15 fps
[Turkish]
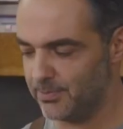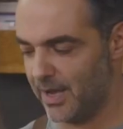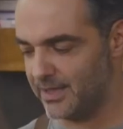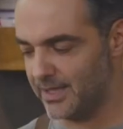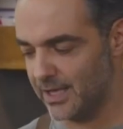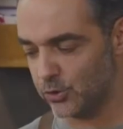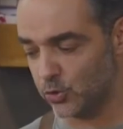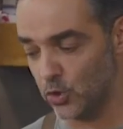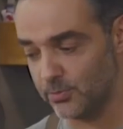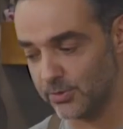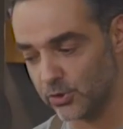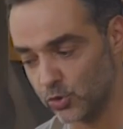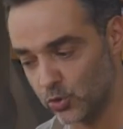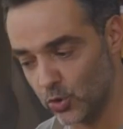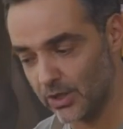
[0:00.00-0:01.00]
Benden
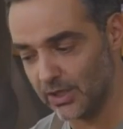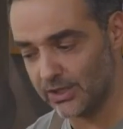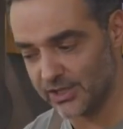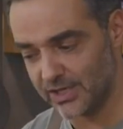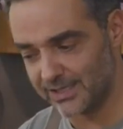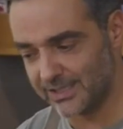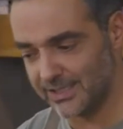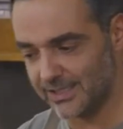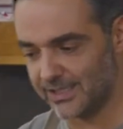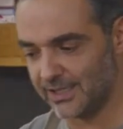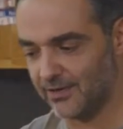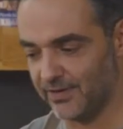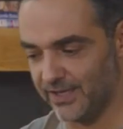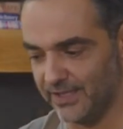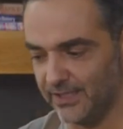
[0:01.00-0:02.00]
söylemesi. Sonra alacaksınız
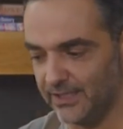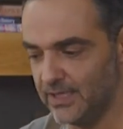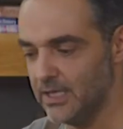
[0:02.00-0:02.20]
tavayı.